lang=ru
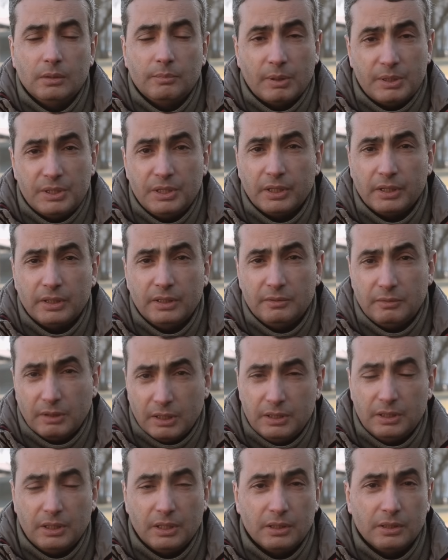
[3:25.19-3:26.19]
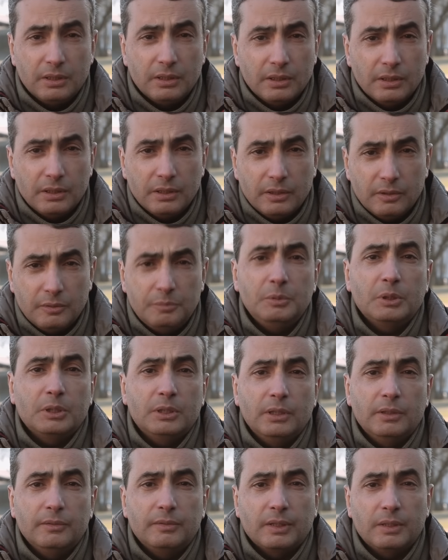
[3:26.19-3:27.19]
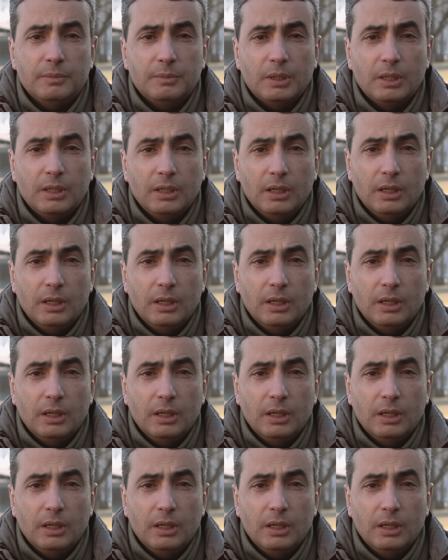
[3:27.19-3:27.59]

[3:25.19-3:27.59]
потери на войне в мирное время.